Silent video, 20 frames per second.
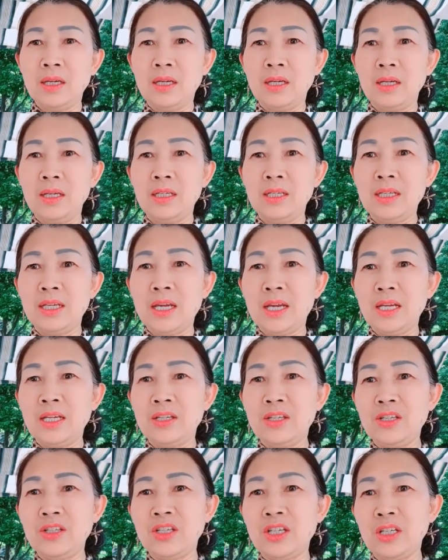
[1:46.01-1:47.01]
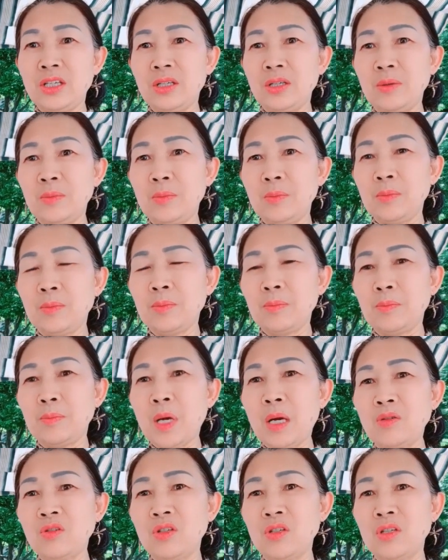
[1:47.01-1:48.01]
一些事情，
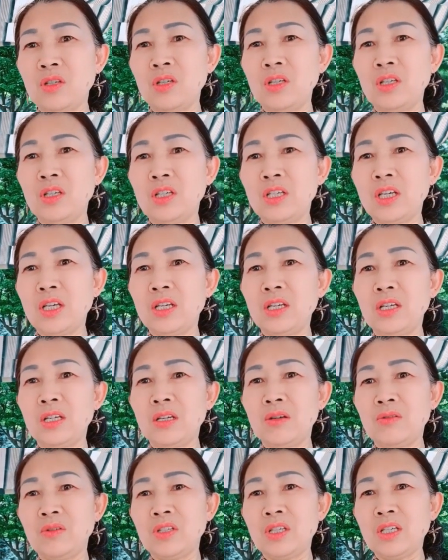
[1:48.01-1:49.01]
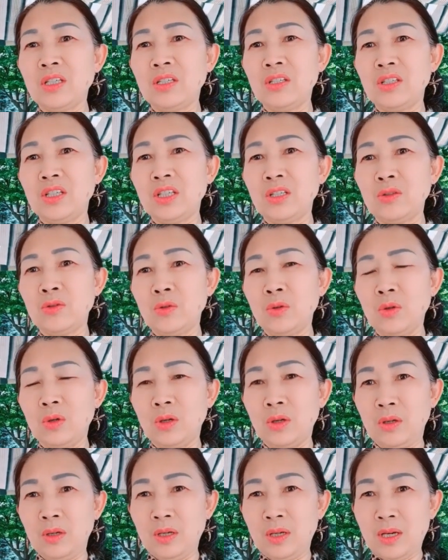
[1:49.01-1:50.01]
保持一些有些事情做，
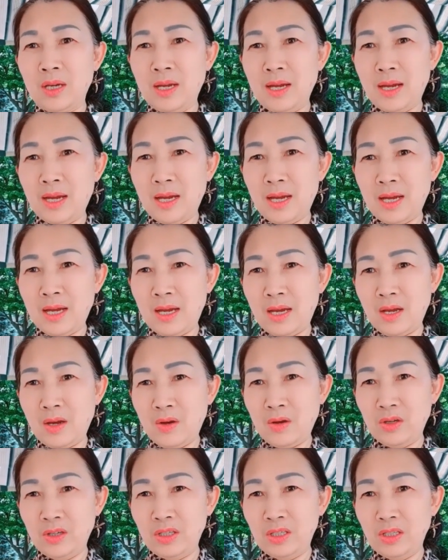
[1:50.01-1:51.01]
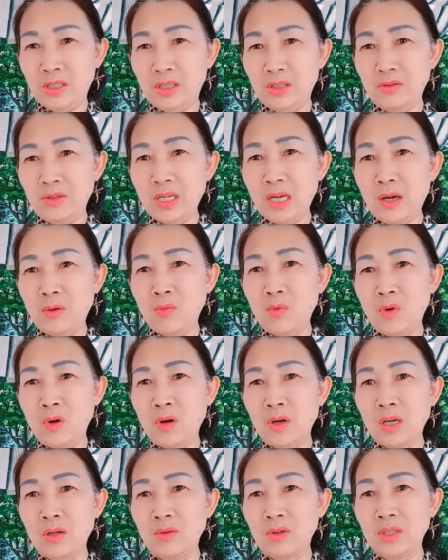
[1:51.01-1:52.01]
呃，就像我
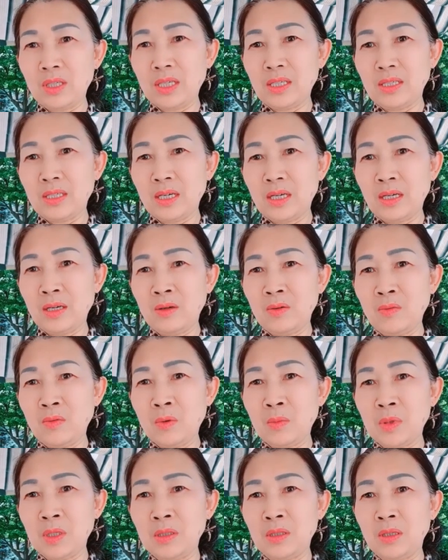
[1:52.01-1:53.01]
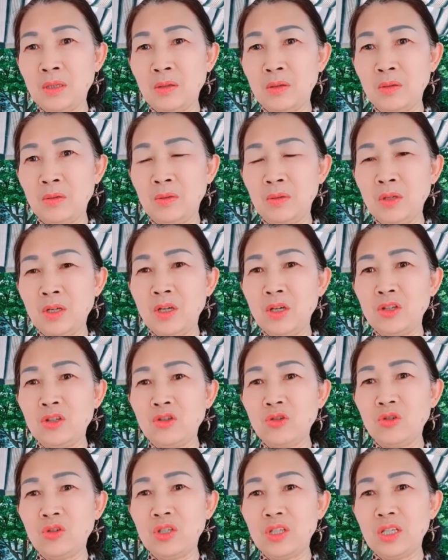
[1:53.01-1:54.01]
跟我先生，我们就
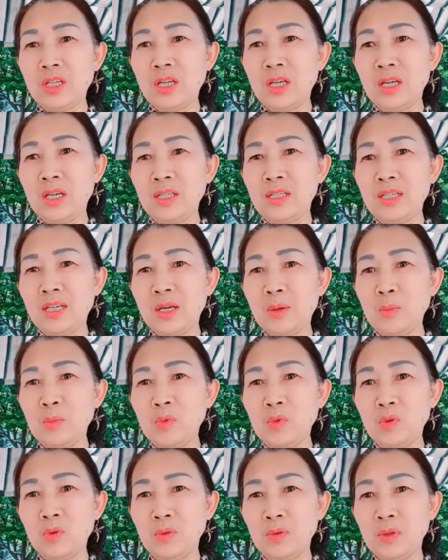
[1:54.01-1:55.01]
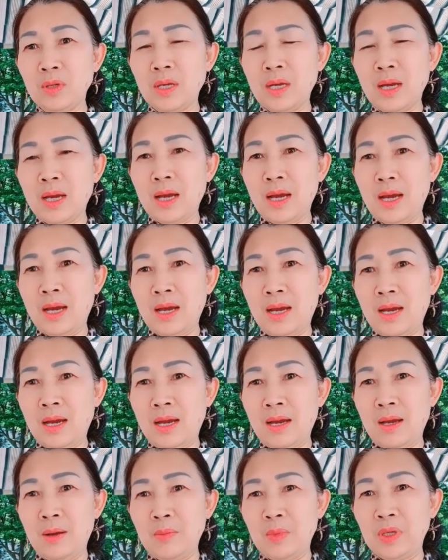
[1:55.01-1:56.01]
做一些节目，
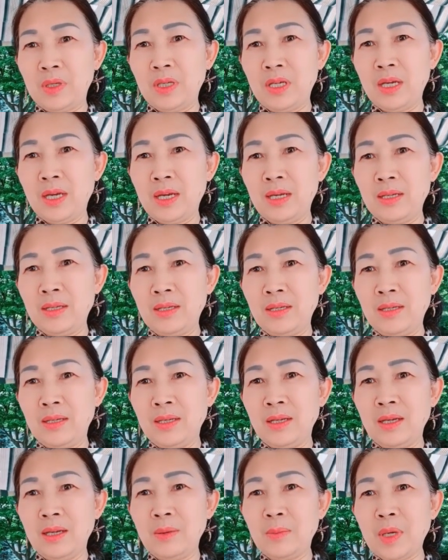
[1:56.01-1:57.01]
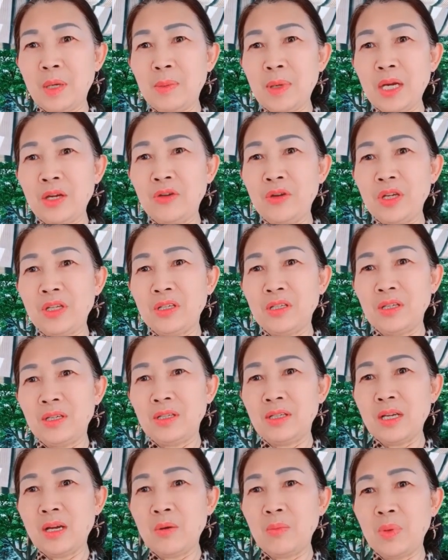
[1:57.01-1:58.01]
啊，每天拍拍院子的
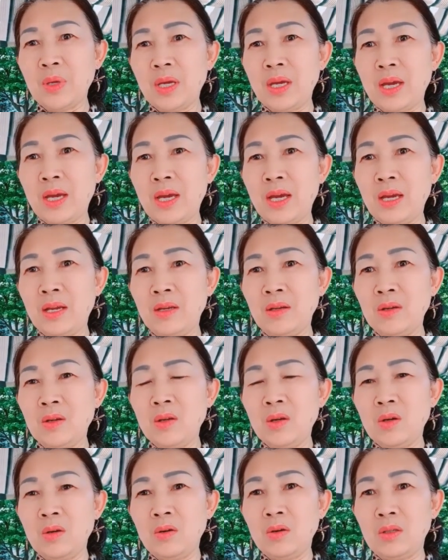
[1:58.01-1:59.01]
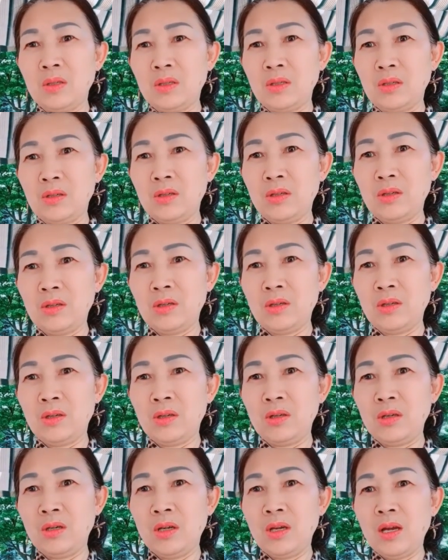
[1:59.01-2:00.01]
照片，或者
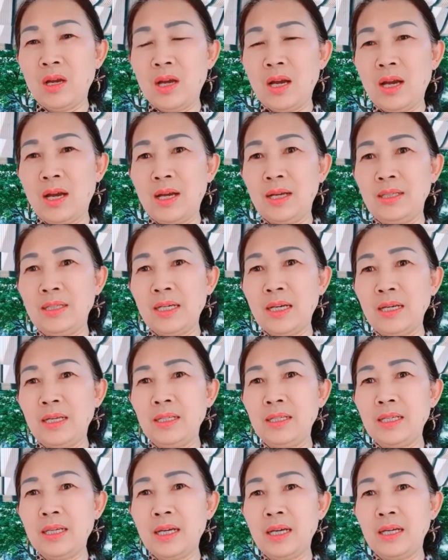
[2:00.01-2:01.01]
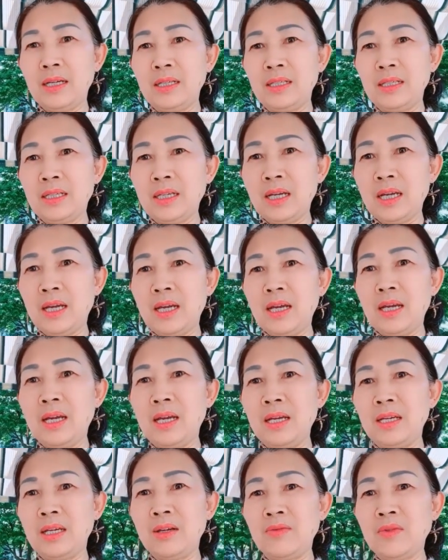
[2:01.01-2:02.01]
是啊讲一讲一些
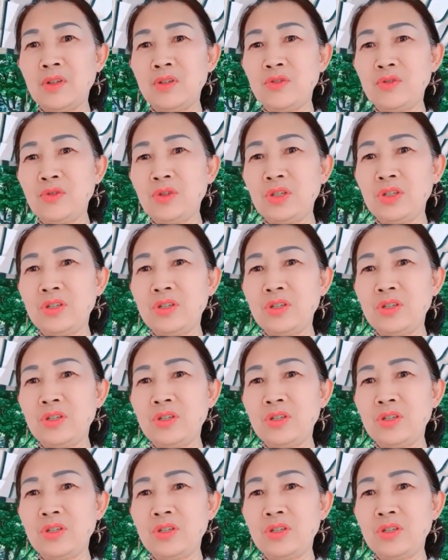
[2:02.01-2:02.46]
人们趣